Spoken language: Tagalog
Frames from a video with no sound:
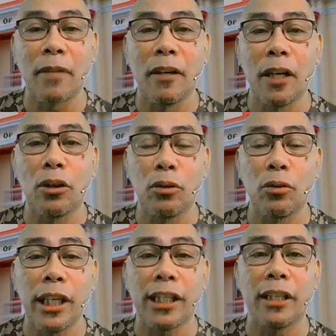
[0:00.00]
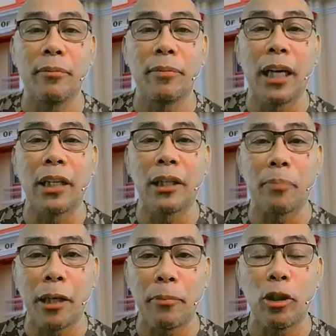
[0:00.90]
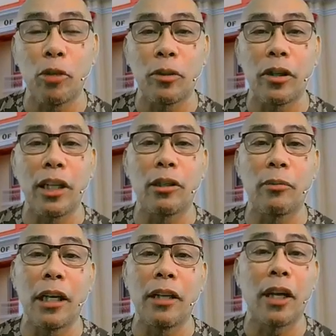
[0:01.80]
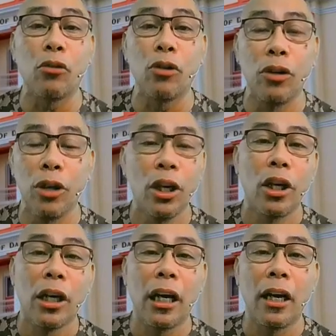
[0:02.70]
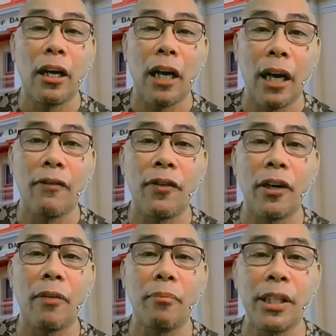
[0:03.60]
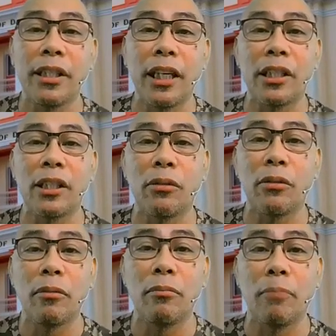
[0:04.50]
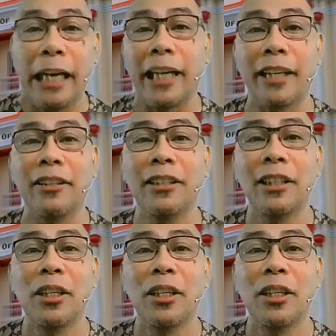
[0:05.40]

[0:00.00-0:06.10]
ng tourism ng Department of Tourism na they could uh, have their business balik, no?